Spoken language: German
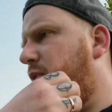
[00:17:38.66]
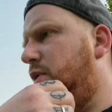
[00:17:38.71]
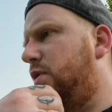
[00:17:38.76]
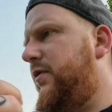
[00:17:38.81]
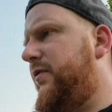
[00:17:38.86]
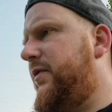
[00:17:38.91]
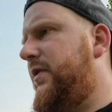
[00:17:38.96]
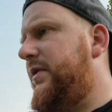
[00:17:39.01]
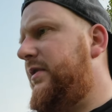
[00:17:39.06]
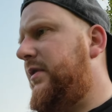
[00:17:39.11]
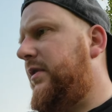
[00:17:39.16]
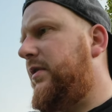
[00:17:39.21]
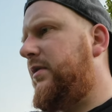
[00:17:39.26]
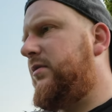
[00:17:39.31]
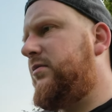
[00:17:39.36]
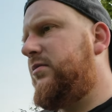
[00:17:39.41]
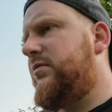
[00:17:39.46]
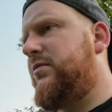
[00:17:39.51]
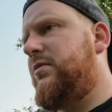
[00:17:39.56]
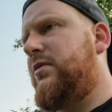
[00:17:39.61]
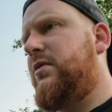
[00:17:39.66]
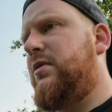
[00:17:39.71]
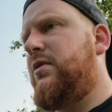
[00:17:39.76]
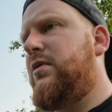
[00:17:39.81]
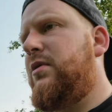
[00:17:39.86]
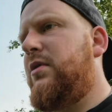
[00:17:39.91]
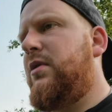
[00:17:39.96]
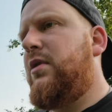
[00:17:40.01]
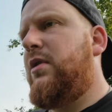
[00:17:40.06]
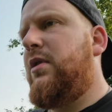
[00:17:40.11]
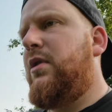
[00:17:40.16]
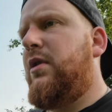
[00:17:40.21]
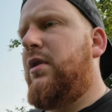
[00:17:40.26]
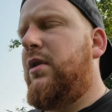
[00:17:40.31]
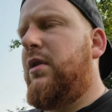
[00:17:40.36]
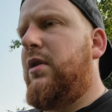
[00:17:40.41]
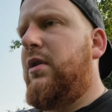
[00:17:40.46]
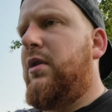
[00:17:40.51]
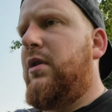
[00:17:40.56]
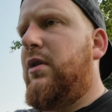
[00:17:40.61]
Ölfilter,
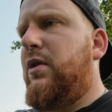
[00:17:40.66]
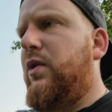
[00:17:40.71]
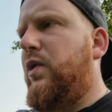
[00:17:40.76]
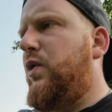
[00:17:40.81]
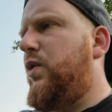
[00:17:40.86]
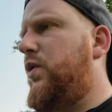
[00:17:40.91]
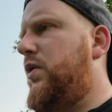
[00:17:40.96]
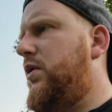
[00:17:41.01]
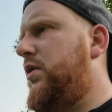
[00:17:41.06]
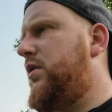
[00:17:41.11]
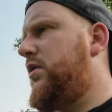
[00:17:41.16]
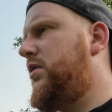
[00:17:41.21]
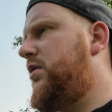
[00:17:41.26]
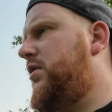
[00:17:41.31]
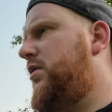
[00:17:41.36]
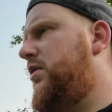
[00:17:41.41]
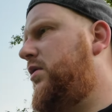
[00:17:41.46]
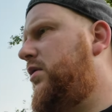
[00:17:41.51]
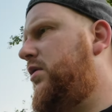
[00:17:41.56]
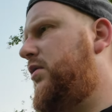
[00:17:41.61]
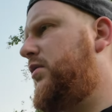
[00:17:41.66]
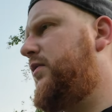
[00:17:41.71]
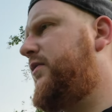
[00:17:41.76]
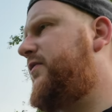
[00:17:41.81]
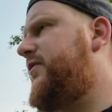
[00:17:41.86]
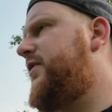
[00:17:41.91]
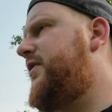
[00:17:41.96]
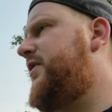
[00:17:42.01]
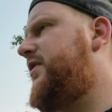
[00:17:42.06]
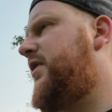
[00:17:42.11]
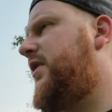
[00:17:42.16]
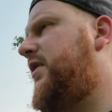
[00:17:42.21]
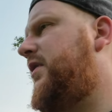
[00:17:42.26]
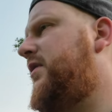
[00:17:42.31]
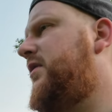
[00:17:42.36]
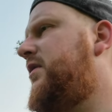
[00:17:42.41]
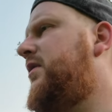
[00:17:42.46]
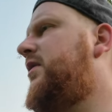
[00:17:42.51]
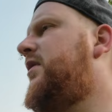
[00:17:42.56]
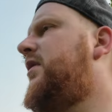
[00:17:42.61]
Öl,
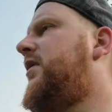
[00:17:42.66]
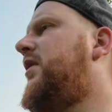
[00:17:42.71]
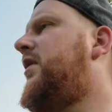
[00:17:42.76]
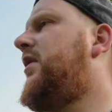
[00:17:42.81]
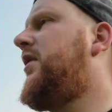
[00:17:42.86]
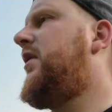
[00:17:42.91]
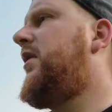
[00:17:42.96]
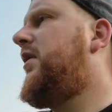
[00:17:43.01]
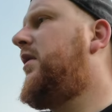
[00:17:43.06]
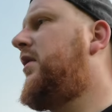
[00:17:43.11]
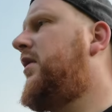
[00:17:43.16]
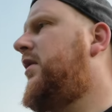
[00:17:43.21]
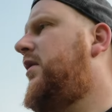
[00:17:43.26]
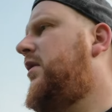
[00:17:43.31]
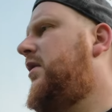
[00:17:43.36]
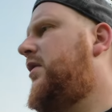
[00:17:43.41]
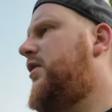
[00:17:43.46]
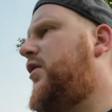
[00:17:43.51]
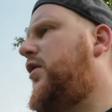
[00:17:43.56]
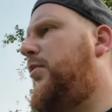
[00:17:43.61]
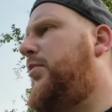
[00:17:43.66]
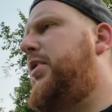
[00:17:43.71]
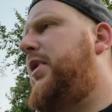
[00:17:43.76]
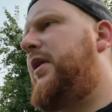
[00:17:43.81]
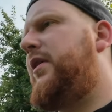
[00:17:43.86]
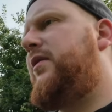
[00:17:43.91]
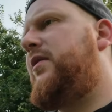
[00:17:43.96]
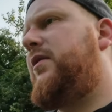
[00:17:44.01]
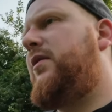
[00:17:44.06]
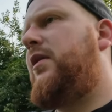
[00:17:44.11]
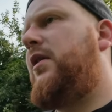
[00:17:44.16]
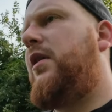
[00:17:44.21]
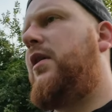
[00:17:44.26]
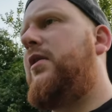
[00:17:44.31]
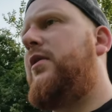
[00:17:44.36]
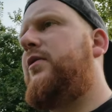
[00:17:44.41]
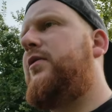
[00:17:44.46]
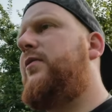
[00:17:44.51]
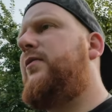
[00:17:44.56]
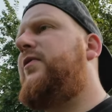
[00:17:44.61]
Luftfilter, komplett,
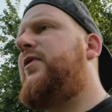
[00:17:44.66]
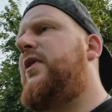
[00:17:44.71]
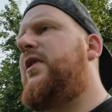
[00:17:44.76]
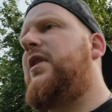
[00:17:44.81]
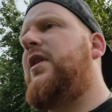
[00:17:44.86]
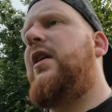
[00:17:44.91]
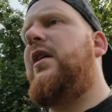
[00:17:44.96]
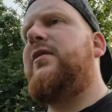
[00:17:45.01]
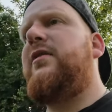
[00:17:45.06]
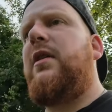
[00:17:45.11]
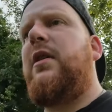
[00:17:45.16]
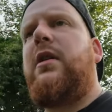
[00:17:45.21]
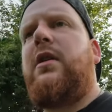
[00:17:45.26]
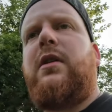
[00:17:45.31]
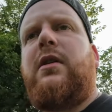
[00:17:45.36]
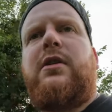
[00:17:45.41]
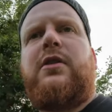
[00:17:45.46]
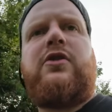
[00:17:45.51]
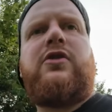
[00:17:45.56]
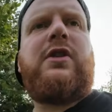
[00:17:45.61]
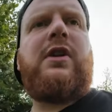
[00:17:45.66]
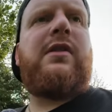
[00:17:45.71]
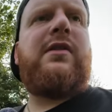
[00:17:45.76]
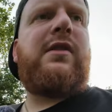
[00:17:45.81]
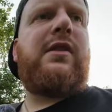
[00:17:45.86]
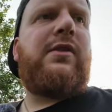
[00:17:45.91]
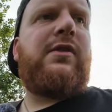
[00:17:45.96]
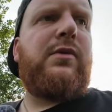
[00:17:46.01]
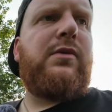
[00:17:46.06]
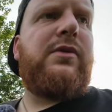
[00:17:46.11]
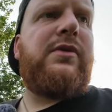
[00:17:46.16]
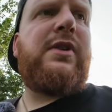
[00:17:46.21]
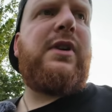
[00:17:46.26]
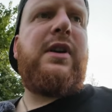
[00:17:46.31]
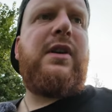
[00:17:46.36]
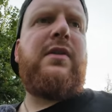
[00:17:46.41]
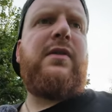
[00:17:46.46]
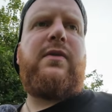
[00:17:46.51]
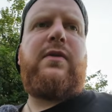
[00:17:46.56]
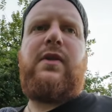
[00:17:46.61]
ja, so ein Vergaser,
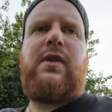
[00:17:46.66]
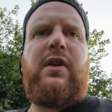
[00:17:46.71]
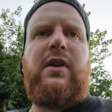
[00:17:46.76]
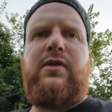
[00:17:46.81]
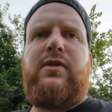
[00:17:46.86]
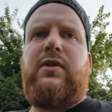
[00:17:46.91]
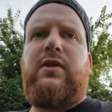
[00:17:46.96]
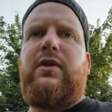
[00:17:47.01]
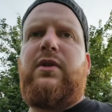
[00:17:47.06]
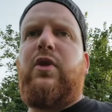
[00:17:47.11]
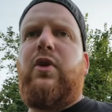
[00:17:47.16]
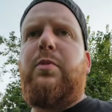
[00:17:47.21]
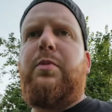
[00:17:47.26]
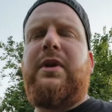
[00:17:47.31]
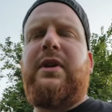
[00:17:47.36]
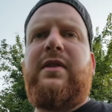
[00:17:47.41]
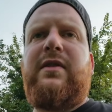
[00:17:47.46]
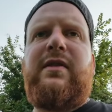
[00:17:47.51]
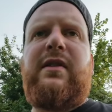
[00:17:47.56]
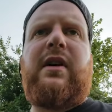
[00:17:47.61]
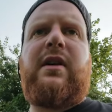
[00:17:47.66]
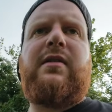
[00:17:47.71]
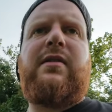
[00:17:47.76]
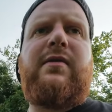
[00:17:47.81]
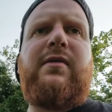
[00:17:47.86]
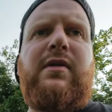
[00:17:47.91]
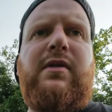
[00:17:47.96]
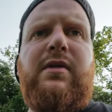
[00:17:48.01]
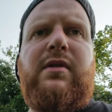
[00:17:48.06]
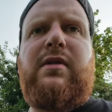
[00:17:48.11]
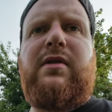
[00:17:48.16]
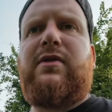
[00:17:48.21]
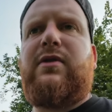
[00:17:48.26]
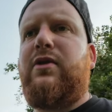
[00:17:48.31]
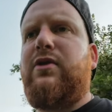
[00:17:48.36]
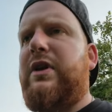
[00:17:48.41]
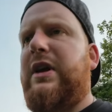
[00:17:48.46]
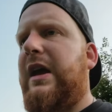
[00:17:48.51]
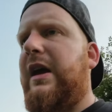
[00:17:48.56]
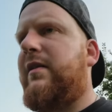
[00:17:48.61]
Instandsetzungskit, also die üblichen Sachen, äh,
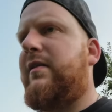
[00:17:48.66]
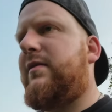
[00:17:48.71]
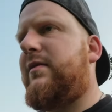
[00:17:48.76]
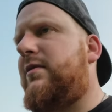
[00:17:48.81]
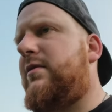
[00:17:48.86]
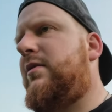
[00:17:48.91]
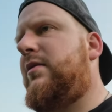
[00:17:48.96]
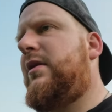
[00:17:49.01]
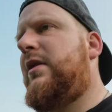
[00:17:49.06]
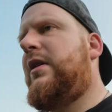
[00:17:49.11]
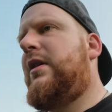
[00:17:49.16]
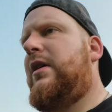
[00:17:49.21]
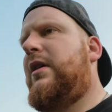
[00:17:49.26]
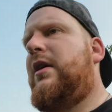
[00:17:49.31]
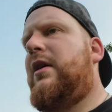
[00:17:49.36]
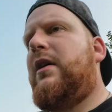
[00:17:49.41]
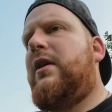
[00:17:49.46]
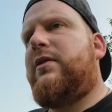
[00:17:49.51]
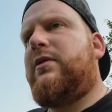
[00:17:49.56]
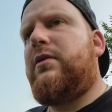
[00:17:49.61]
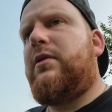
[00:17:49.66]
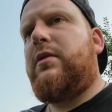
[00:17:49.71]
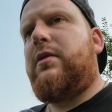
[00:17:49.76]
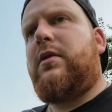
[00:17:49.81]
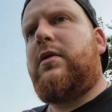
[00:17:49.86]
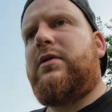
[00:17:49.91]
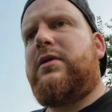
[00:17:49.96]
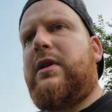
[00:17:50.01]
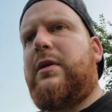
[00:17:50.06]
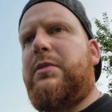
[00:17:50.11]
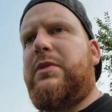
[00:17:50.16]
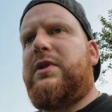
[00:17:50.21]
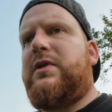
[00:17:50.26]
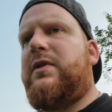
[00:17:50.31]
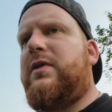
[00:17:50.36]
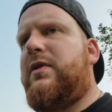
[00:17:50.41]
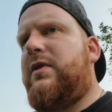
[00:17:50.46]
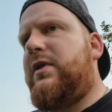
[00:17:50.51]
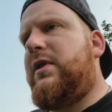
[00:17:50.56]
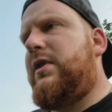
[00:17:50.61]
Zündkerzen, so
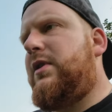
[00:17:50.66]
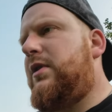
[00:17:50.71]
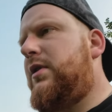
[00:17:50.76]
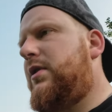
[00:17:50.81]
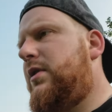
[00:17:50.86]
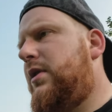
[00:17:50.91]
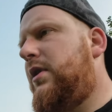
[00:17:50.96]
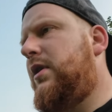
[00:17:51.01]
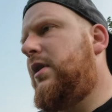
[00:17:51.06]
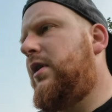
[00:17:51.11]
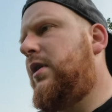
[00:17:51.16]
damit die